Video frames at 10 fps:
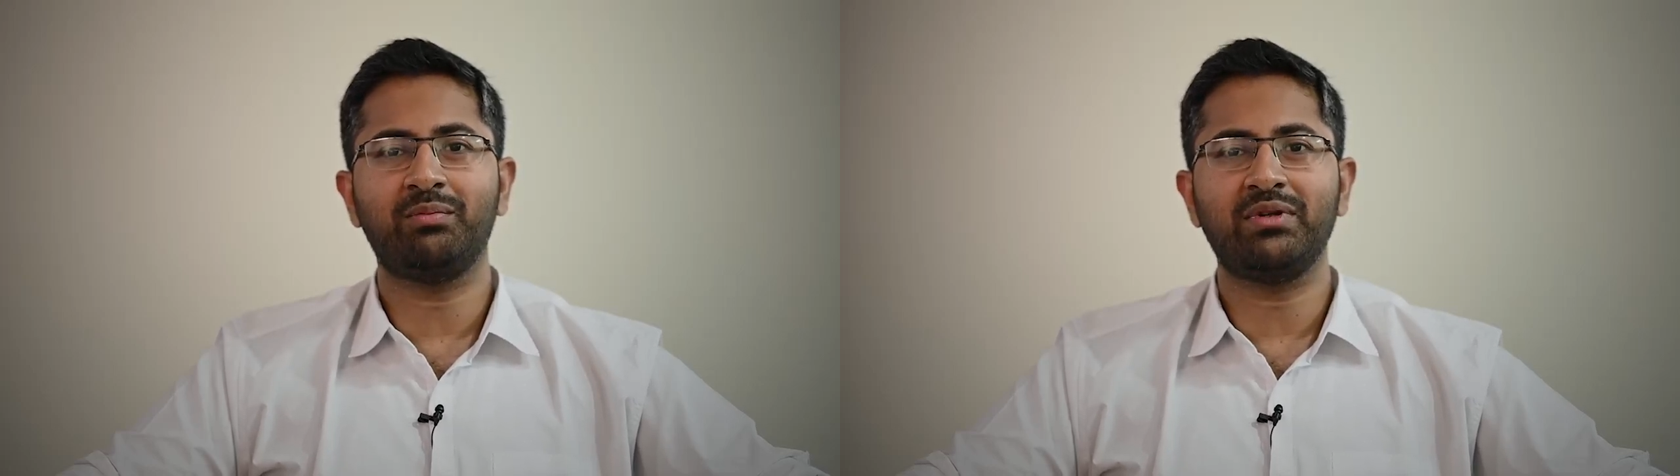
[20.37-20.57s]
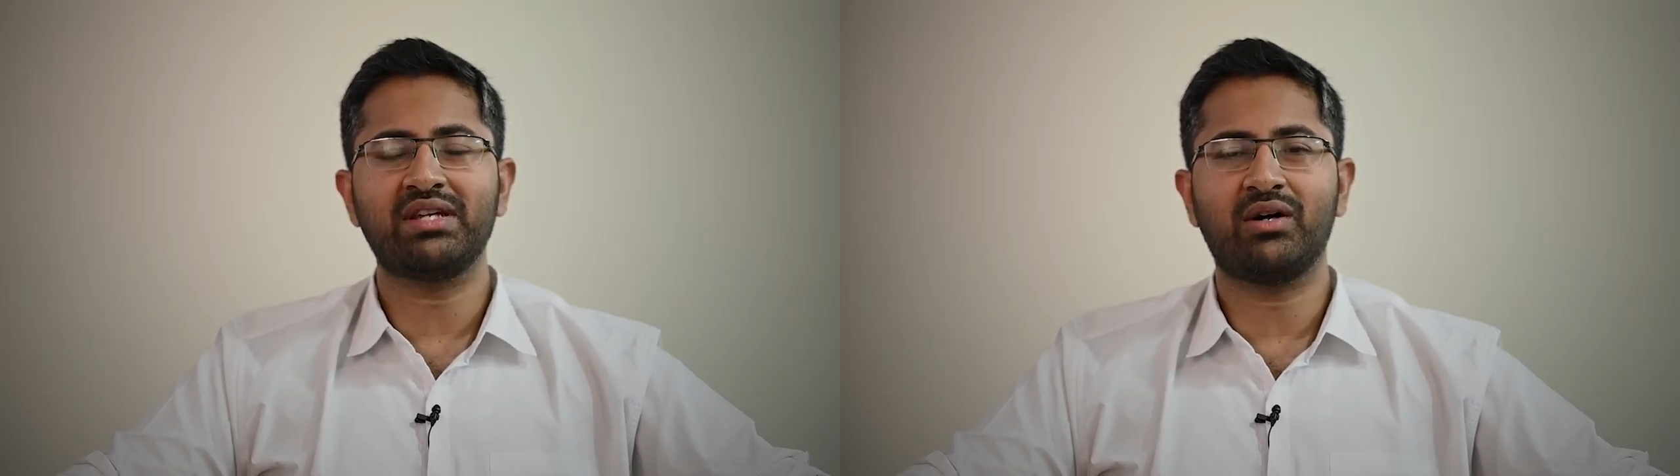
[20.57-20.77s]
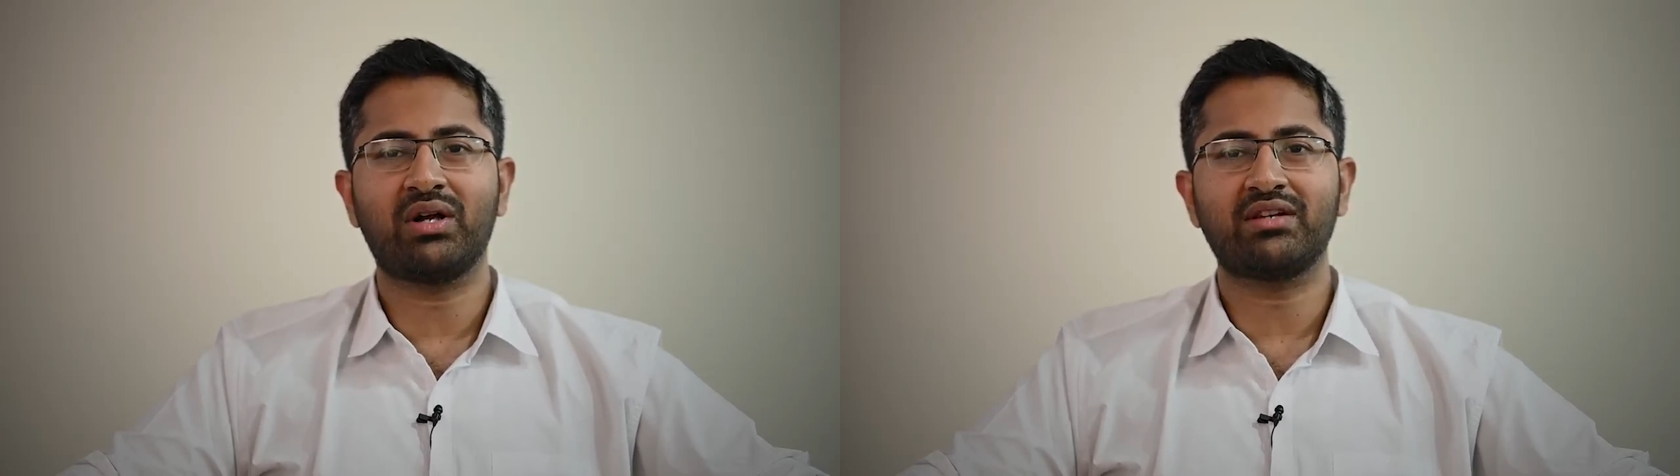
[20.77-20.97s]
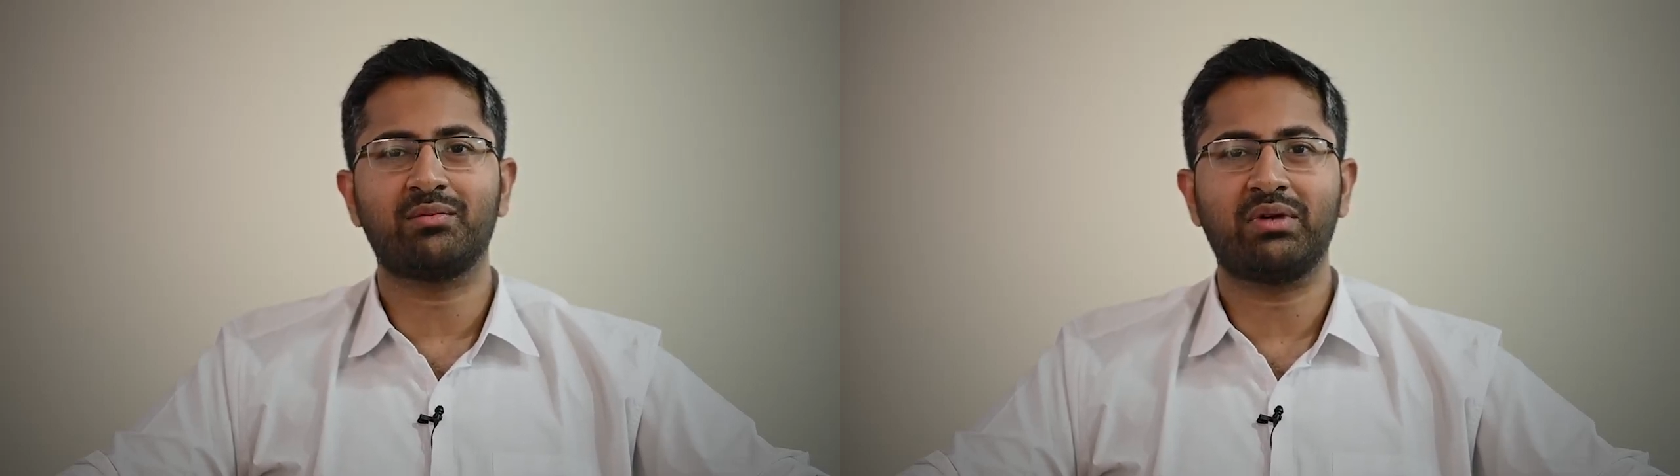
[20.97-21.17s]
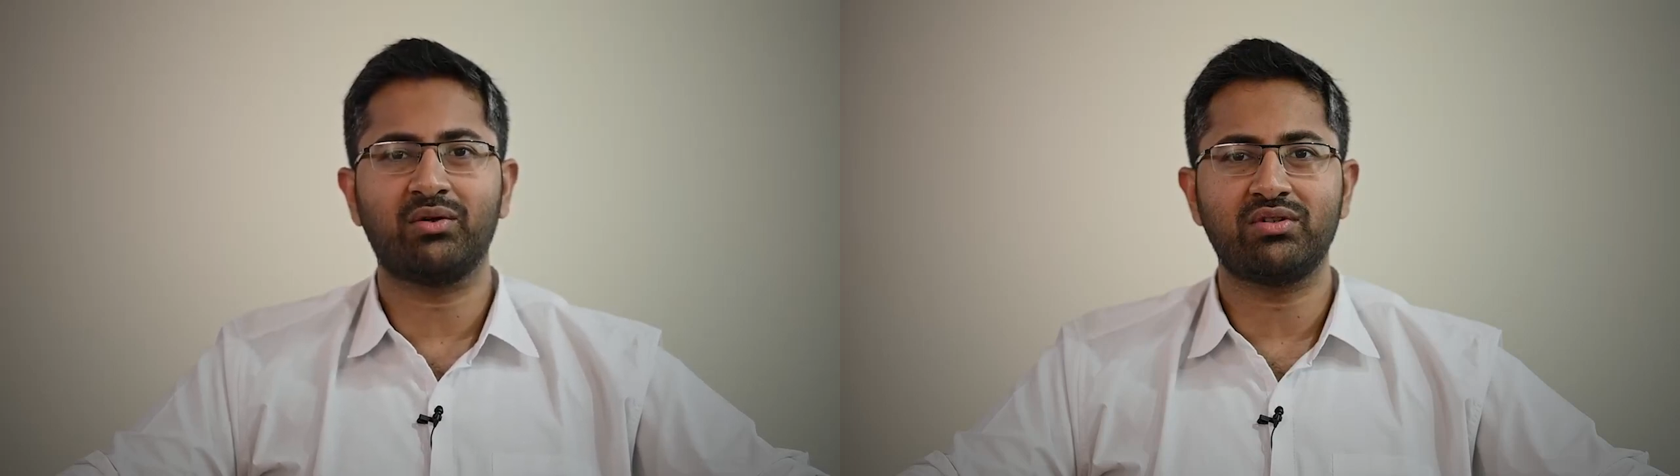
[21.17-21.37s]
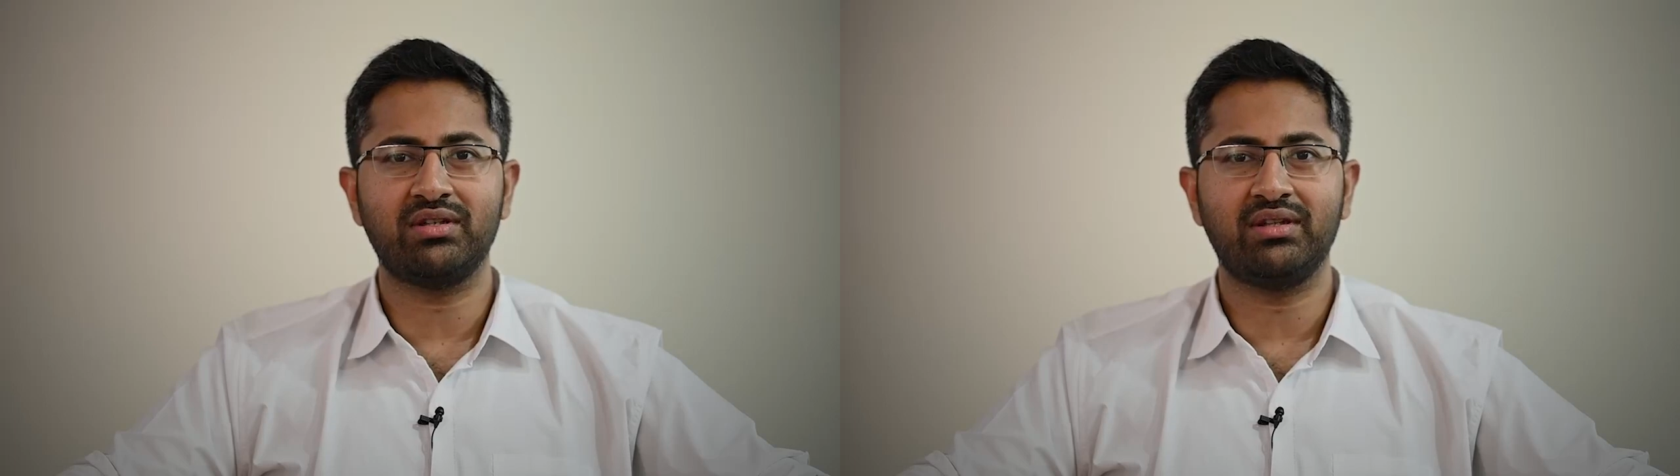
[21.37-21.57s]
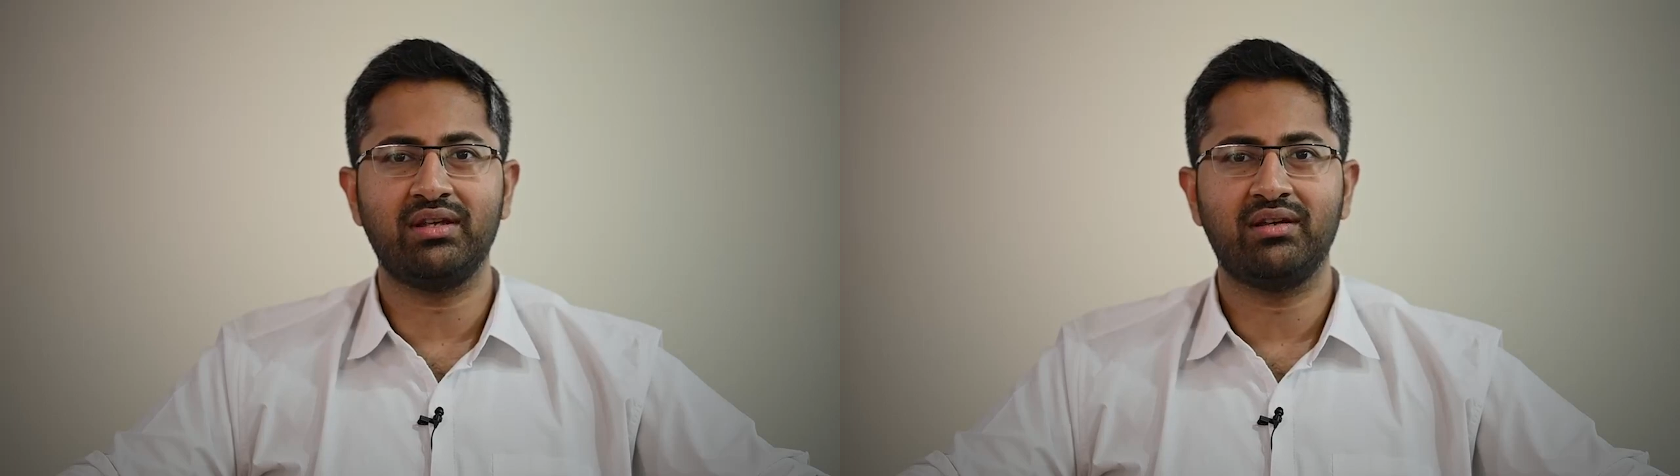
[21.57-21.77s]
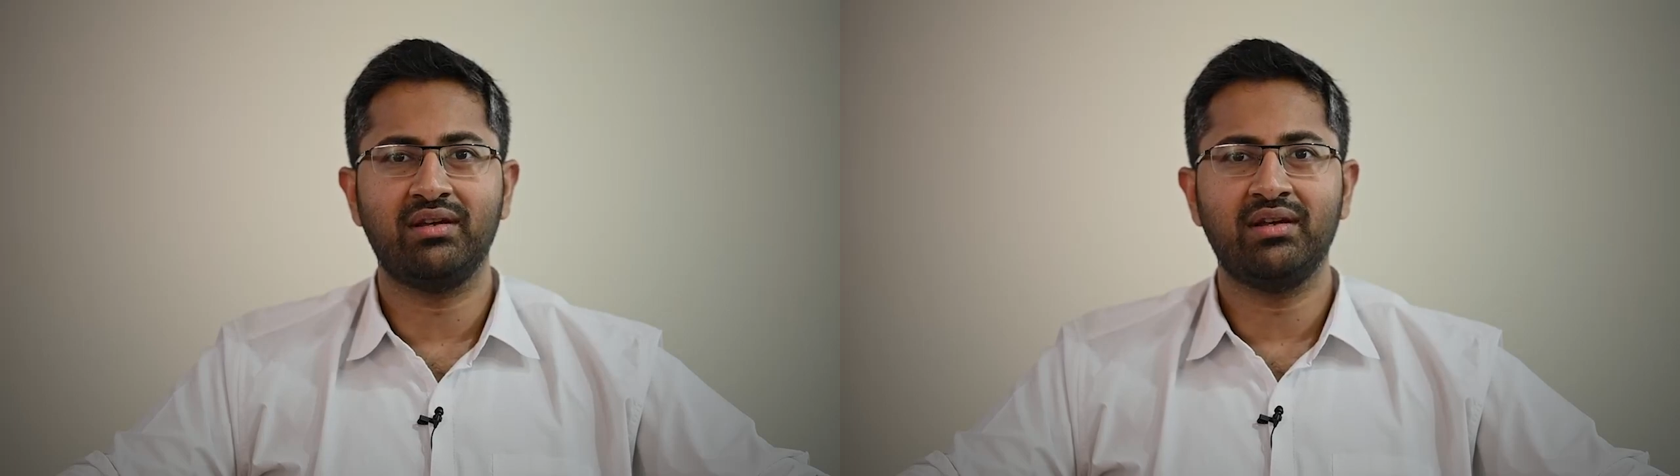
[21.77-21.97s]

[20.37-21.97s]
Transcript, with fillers: వినిపించే అవకాశం మనకు వచ్చింది